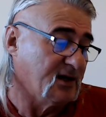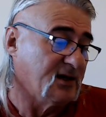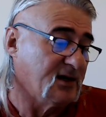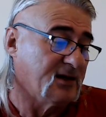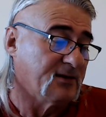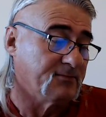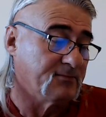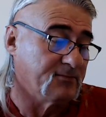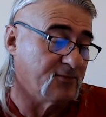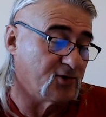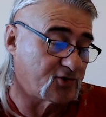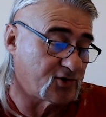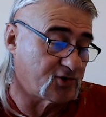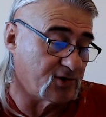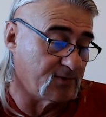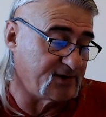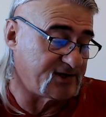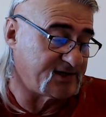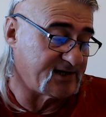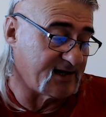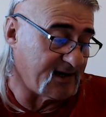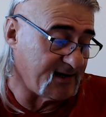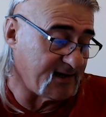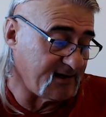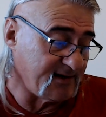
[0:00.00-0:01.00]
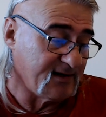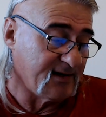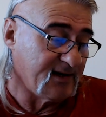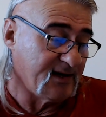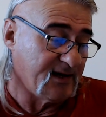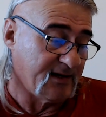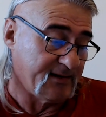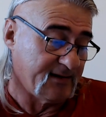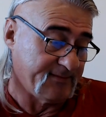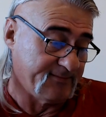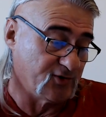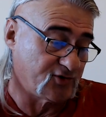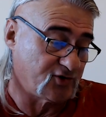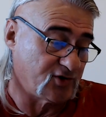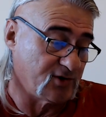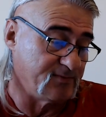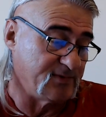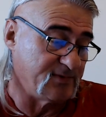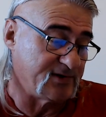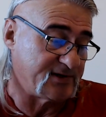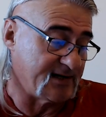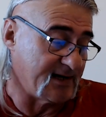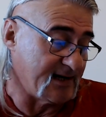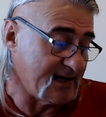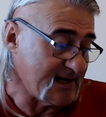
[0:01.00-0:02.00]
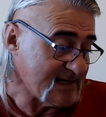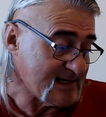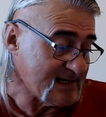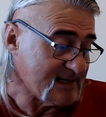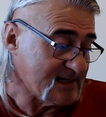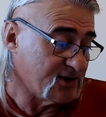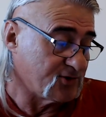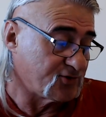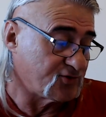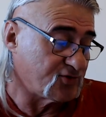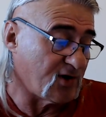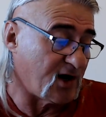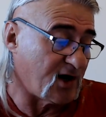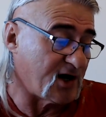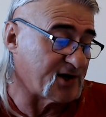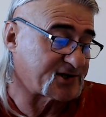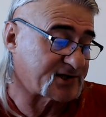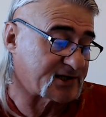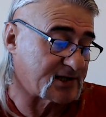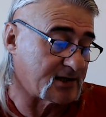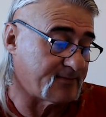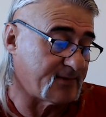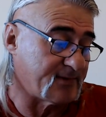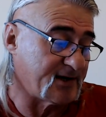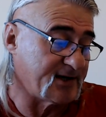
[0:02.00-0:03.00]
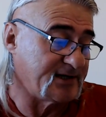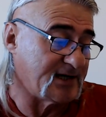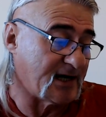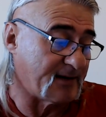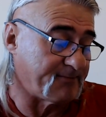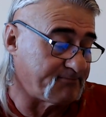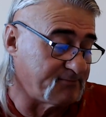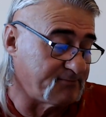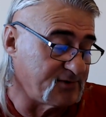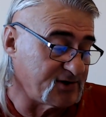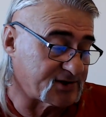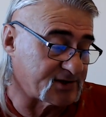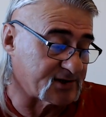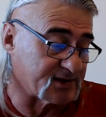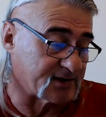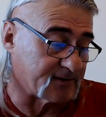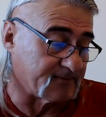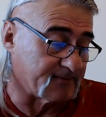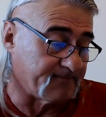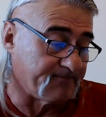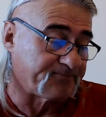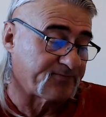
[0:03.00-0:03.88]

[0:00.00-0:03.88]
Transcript: Monsieur Michel, Monsieur Michel şu açıklamayı yapmıştır.